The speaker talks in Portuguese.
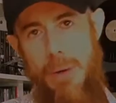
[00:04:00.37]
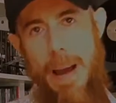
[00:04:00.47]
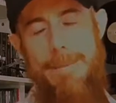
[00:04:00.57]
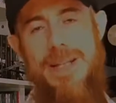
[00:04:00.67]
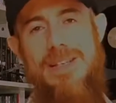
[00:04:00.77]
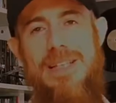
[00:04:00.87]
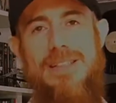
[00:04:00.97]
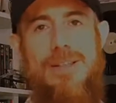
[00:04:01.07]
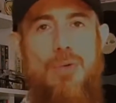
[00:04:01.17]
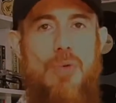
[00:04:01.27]
a
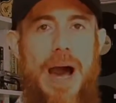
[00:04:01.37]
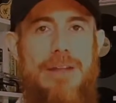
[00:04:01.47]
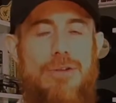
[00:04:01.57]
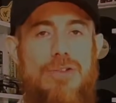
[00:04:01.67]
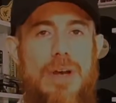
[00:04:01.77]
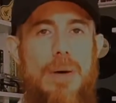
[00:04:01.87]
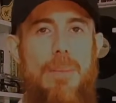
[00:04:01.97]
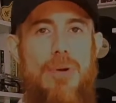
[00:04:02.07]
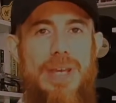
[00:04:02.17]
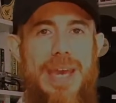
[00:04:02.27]
apresentação do Idols,
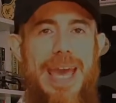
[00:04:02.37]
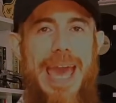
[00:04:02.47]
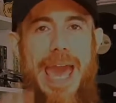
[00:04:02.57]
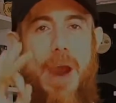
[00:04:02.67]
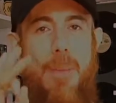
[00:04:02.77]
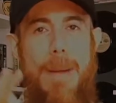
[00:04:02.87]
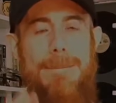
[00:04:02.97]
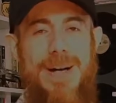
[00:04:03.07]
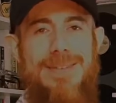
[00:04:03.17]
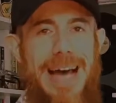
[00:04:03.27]
porque é uma
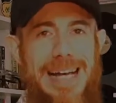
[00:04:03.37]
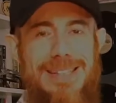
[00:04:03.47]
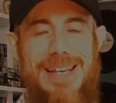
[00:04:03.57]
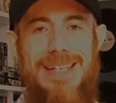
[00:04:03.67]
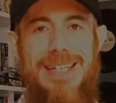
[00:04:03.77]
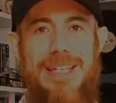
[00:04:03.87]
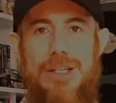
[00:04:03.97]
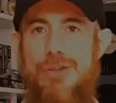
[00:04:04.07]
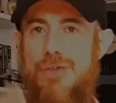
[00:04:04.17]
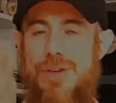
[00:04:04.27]
bandaça
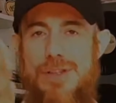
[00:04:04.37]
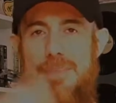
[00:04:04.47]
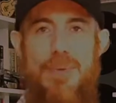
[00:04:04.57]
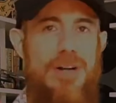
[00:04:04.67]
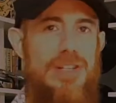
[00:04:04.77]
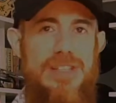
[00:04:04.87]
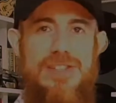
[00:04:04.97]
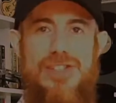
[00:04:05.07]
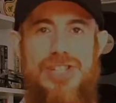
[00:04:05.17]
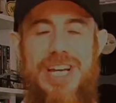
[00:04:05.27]
e isso você pode
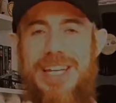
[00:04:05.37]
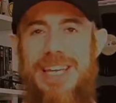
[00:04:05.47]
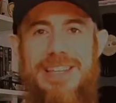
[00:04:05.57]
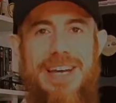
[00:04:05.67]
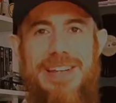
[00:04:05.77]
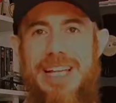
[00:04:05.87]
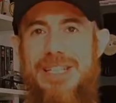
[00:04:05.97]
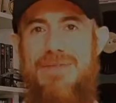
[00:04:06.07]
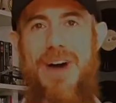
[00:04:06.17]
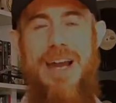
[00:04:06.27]
assistir aí na
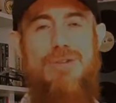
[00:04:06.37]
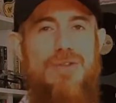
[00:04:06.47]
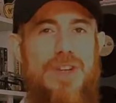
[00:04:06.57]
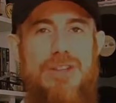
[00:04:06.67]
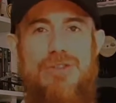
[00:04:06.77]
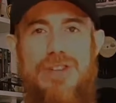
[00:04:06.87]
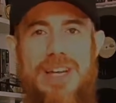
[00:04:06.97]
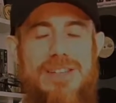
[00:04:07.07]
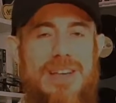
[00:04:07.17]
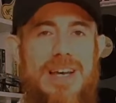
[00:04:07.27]
internet em vários vídeos
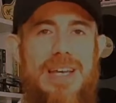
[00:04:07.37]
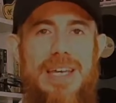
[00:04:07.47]
deles